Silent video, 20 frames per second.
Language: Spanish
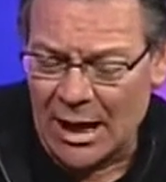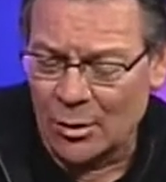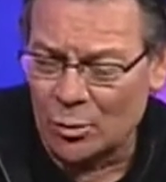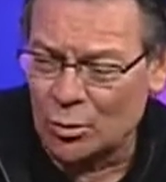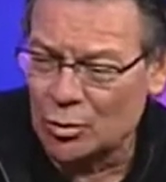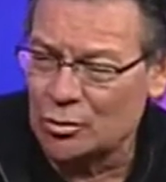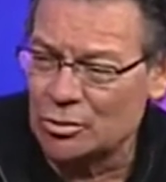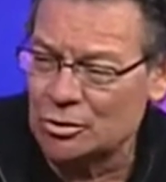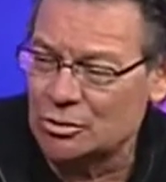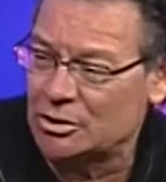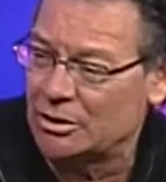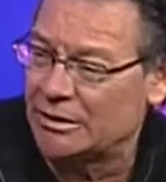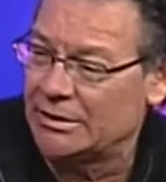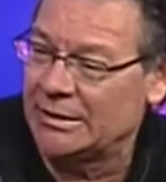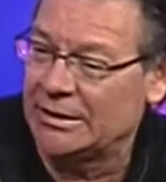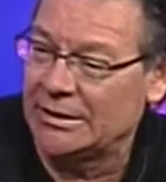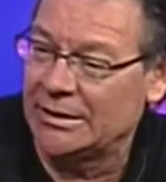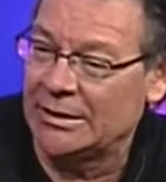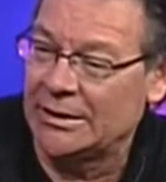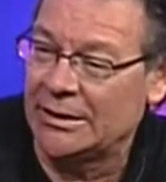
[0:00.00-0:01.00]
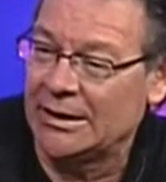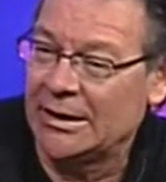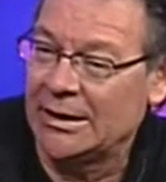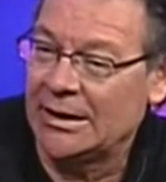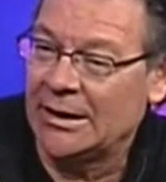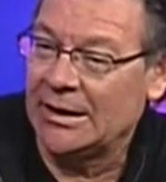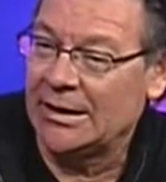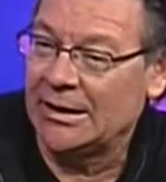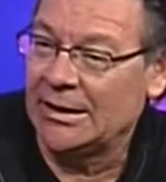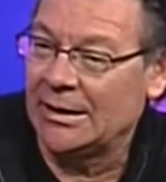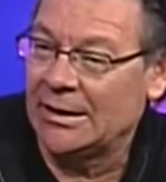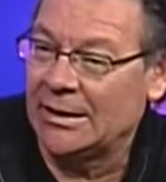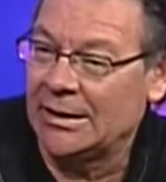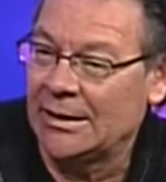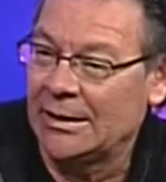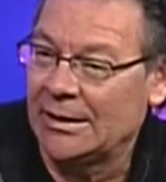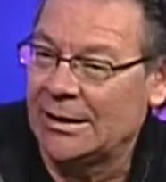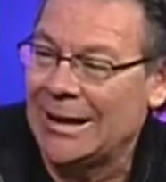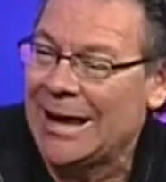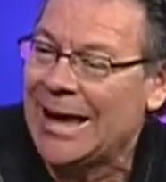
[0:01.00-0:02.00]
algunos eh,
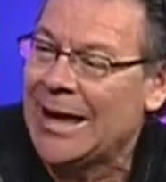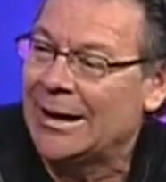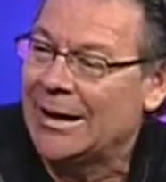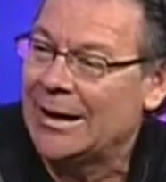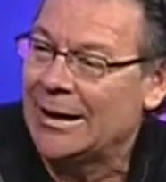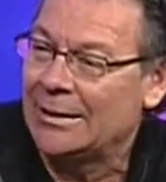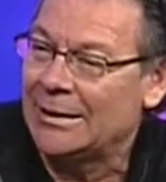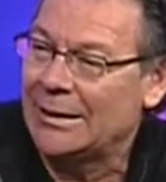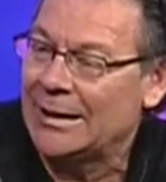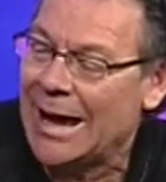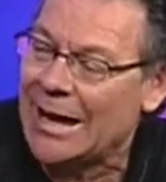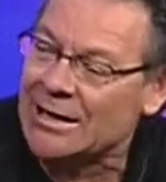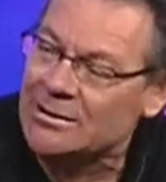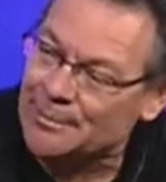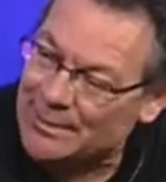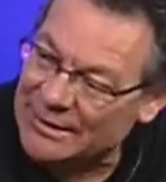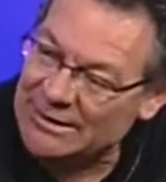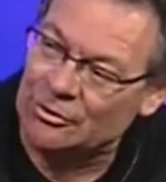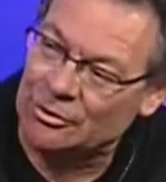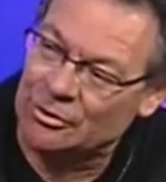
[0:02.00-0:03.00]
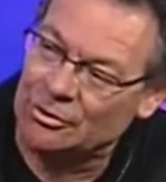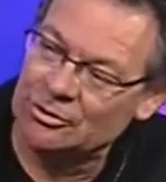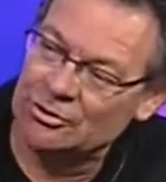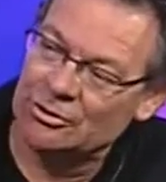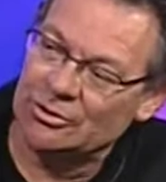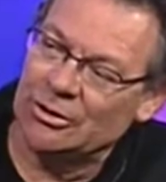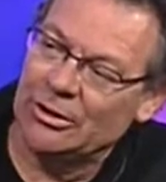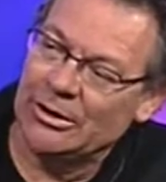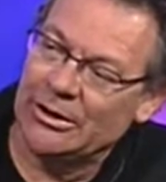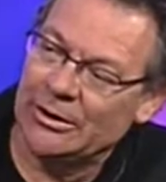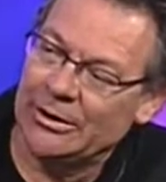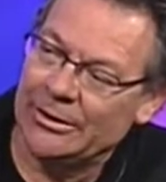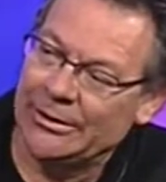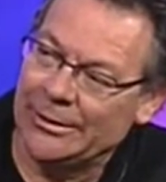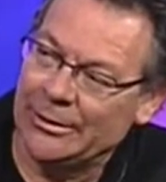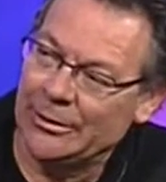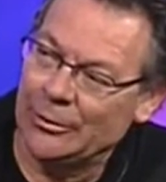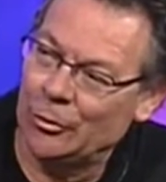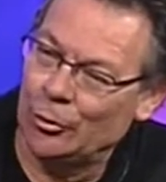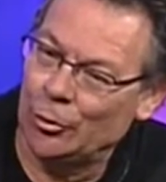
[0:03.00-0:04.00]
eh, aspectos
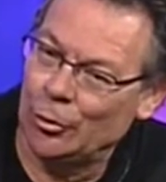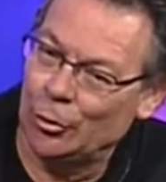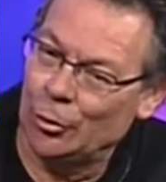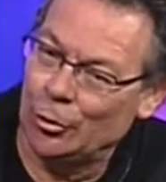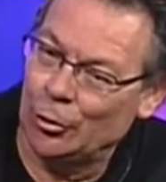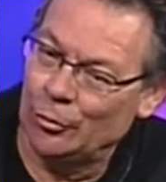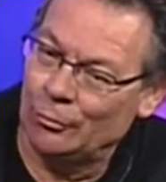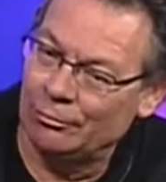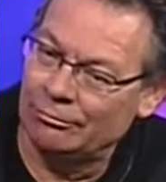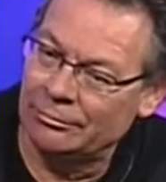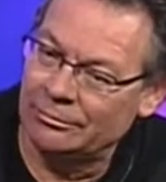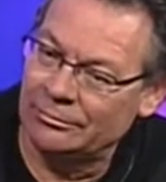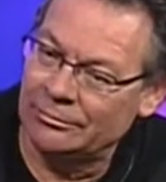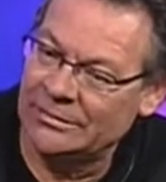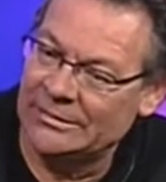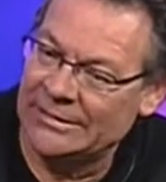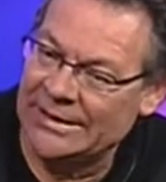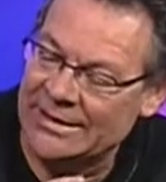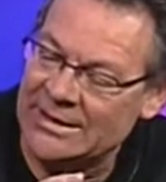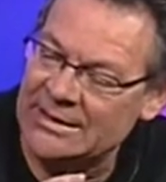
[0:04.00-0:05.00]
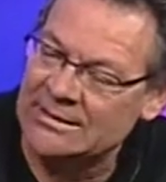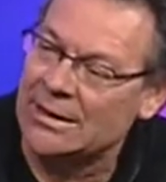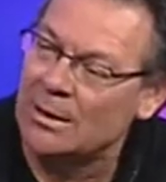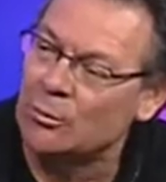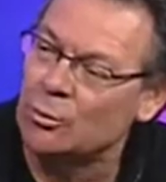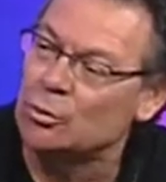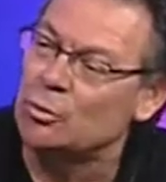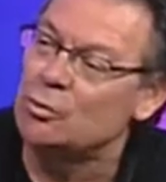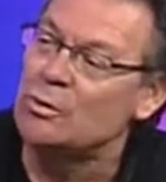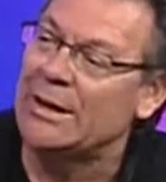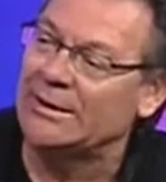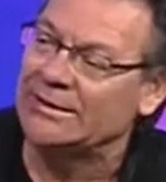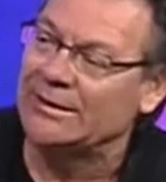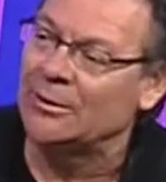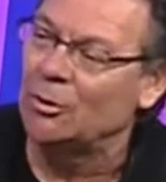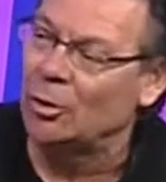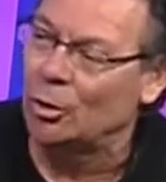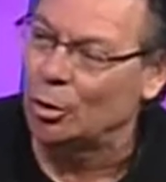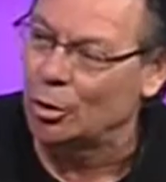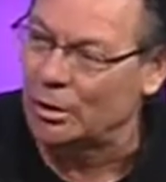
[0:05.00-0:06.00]
eh, necesitamos
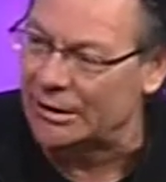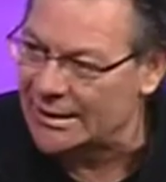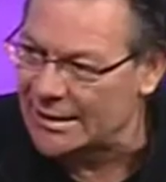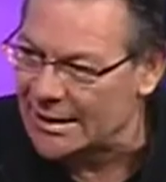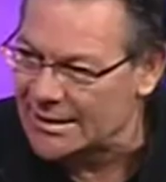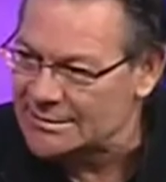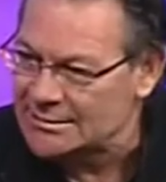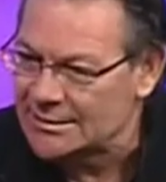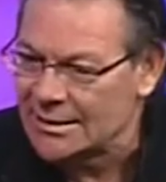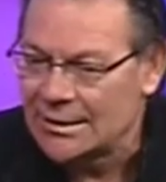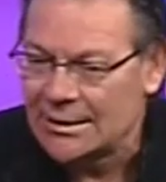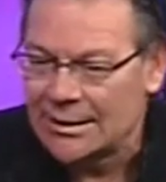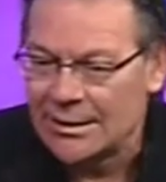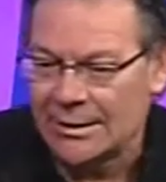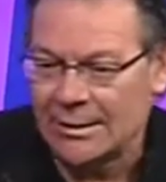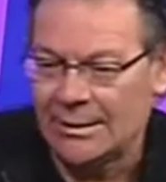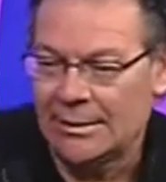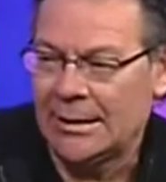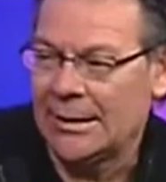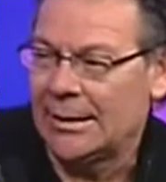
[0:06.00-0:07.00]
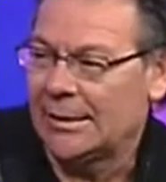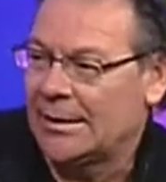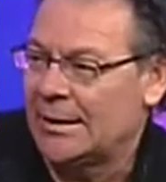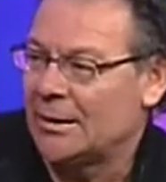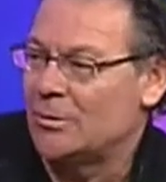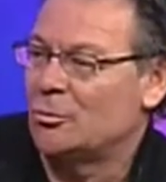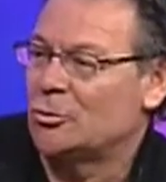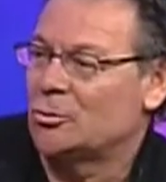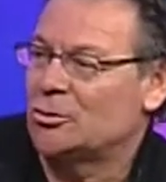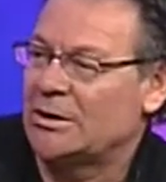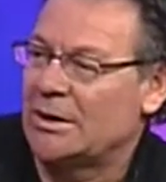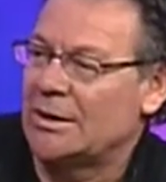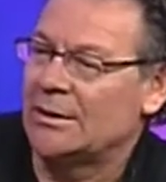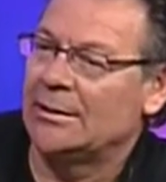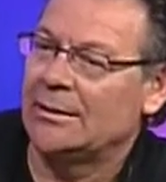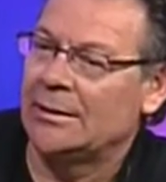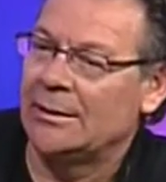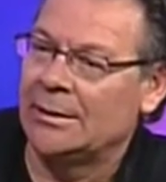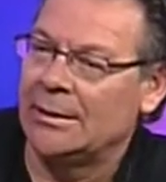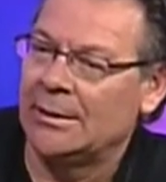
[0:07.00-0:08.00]
unas tecnologías que nos
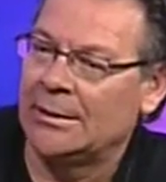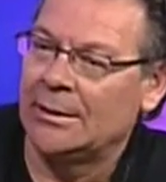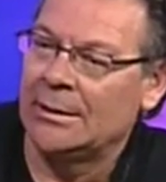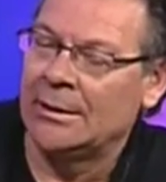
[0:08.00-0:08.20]
han